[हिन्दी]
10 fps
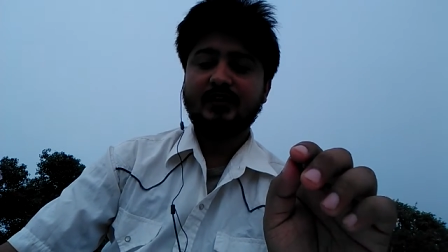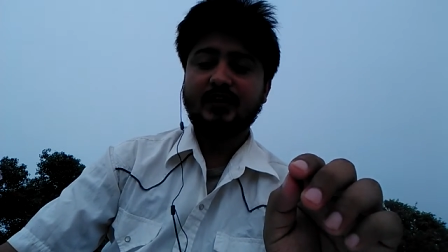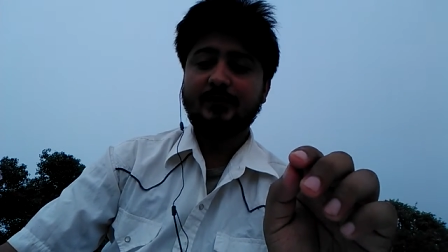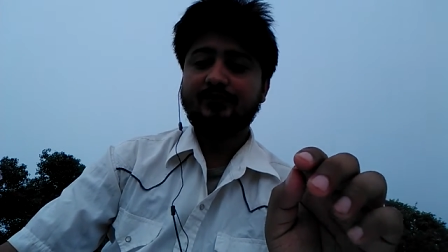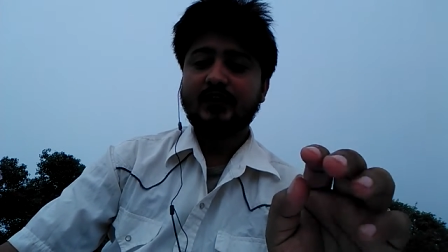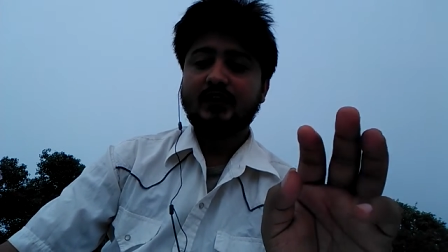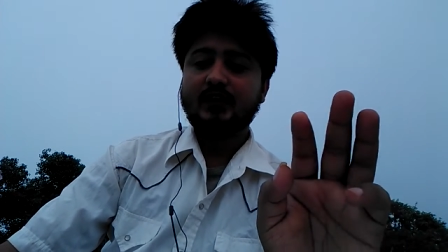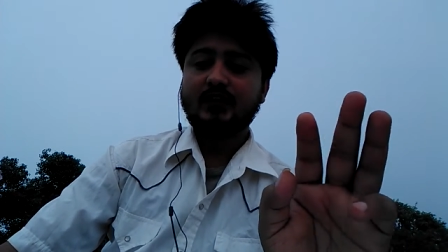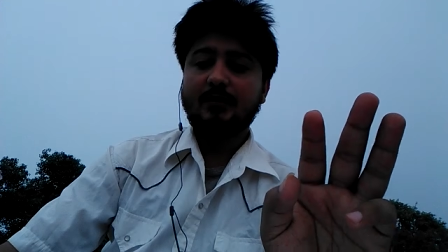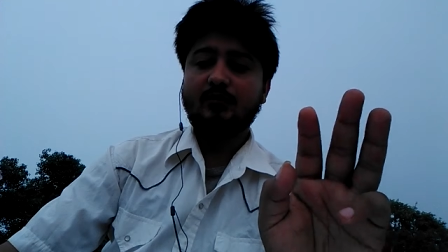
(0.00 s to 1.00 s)
ठीक है
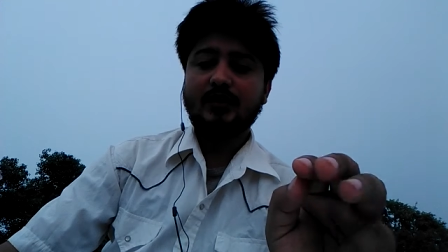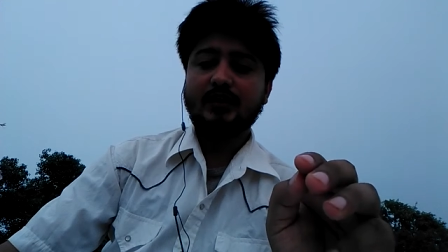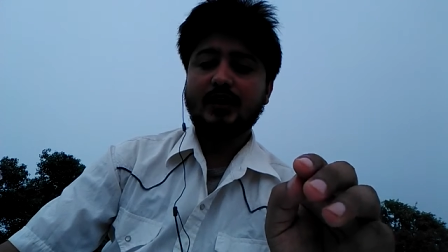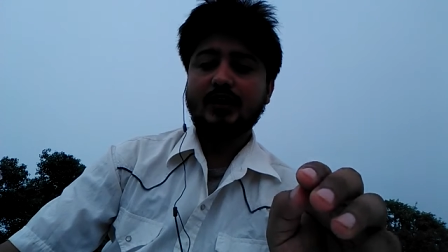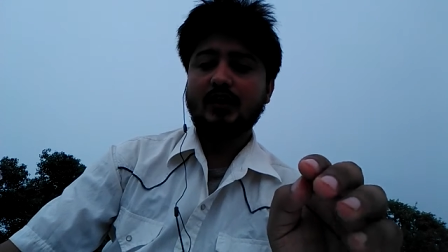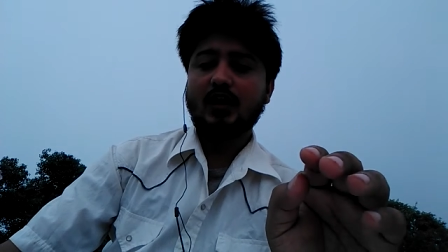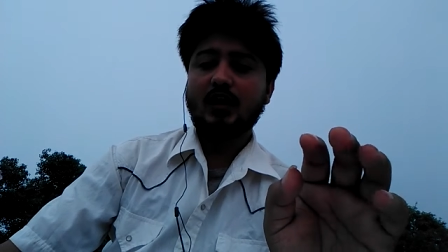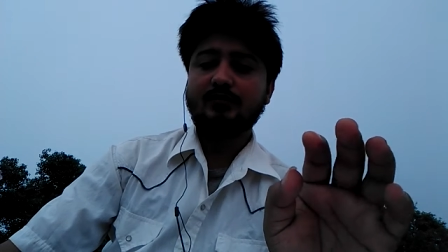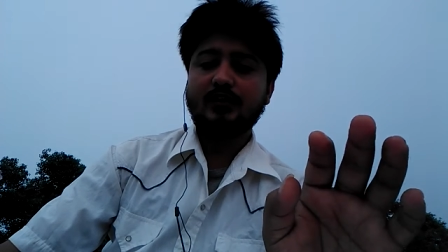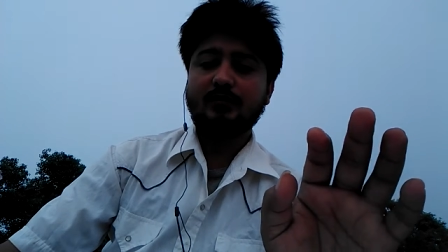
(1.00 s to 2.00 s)
तीसरा पॉइंट ये है कि
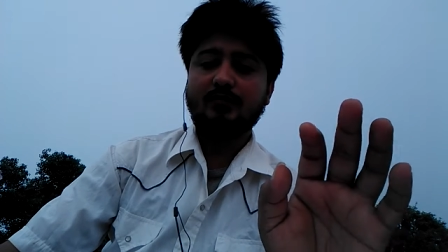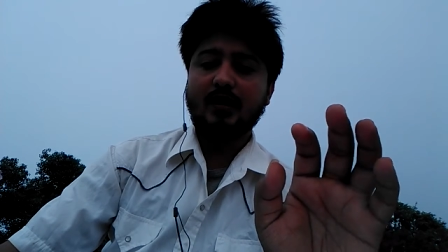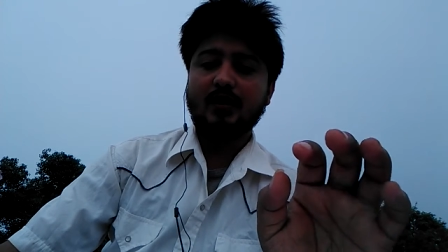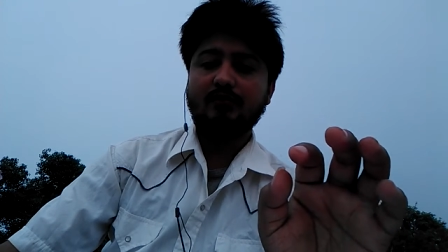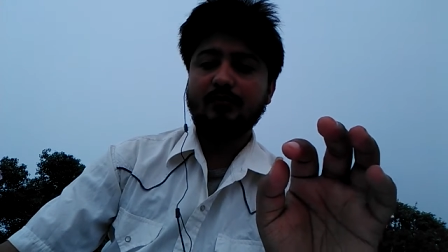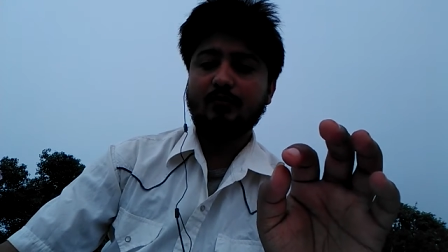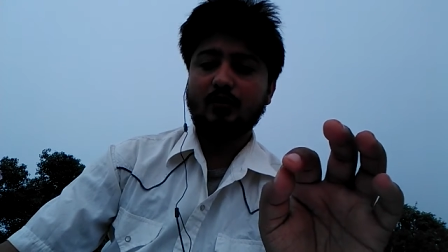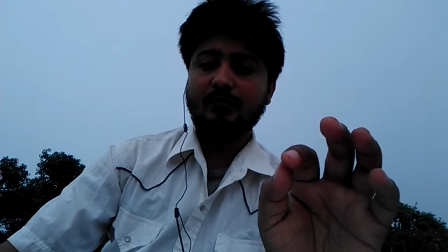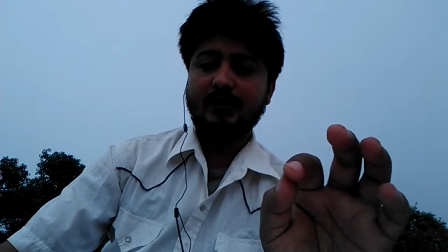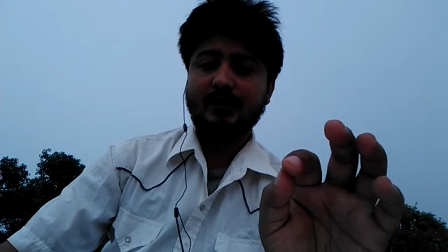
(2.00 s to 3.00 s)
अब सिर्फ बारहवीं
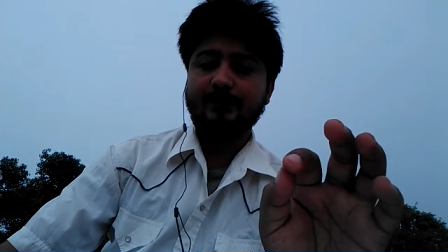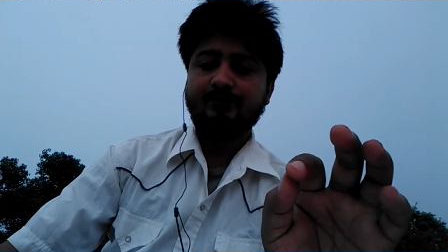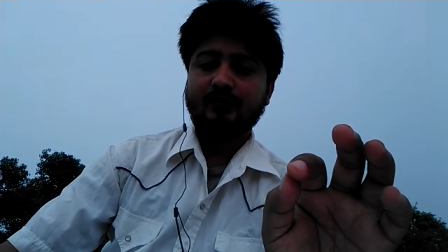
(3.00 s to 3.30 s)
बोर्ड में ही